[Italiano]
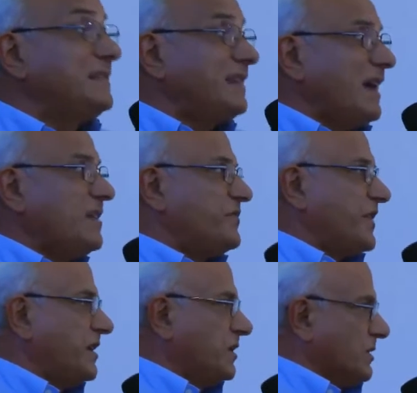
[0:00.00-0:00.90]

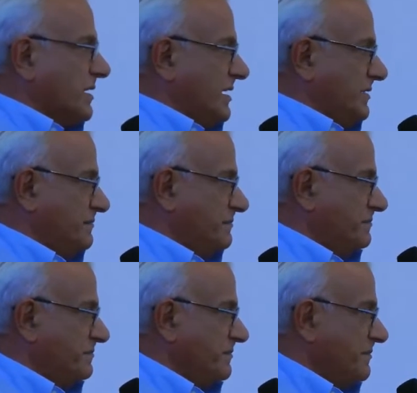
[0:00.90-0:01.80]
eh,
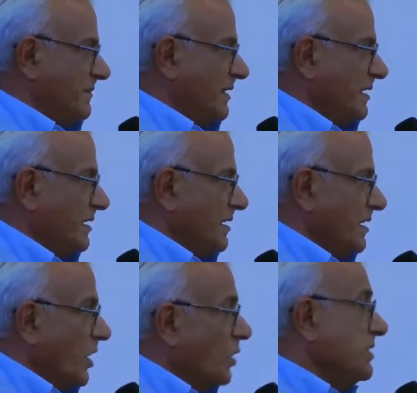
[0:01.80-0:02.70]
disabilità
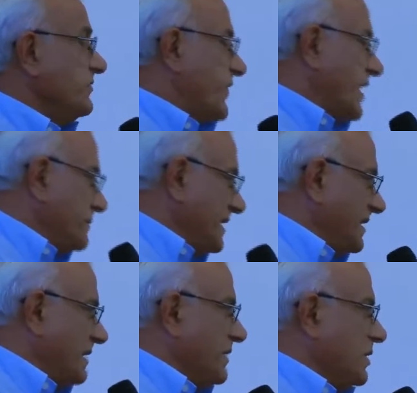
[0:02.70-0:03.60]
inferiore
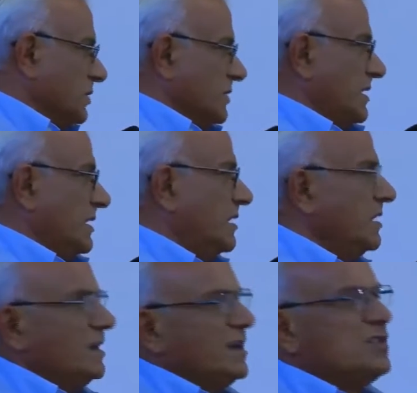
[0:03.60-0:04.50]
o
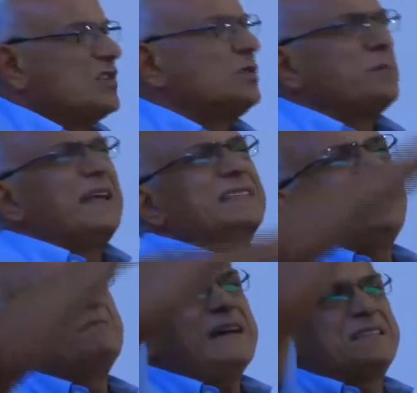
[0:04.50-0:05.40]
un'infermità
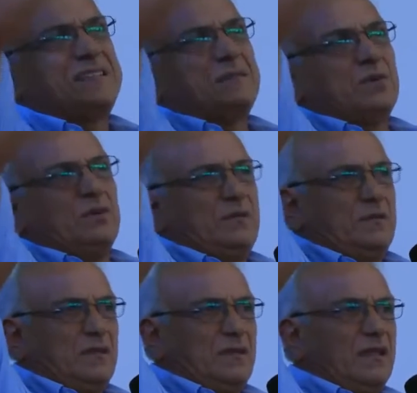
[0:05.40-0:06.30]
minore.
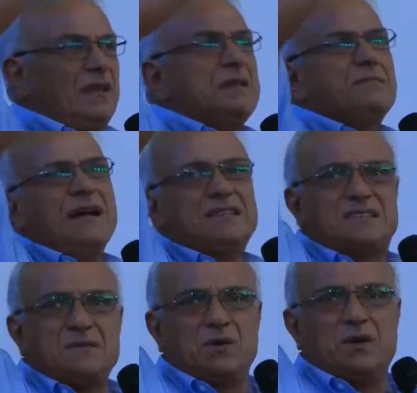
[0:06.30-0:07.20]
Gesù prende il
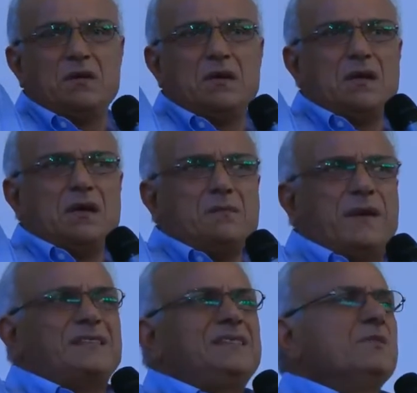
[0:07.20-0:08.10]
massimo,
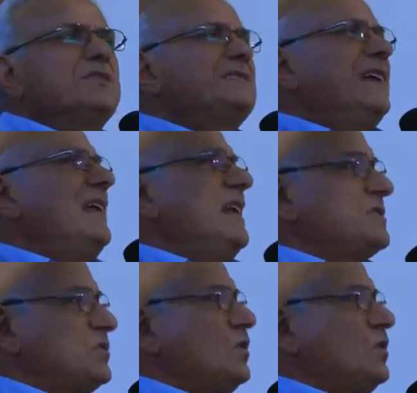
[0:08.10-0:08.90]
il massimo,